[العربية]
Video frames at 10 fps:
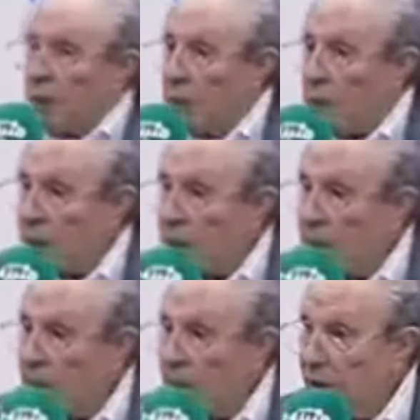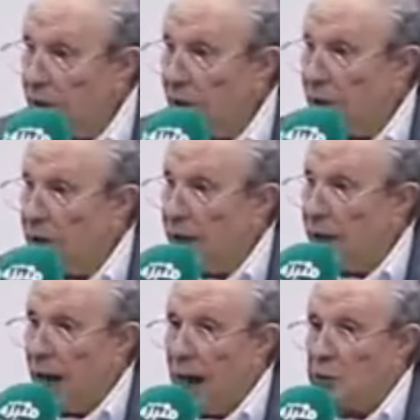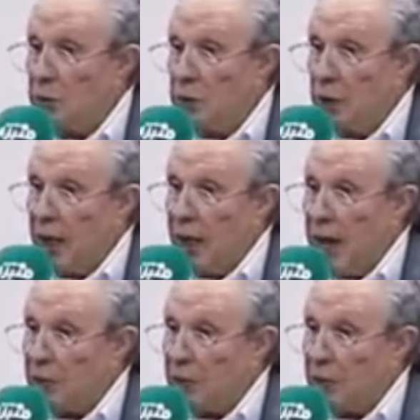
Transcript: نقول لك هادو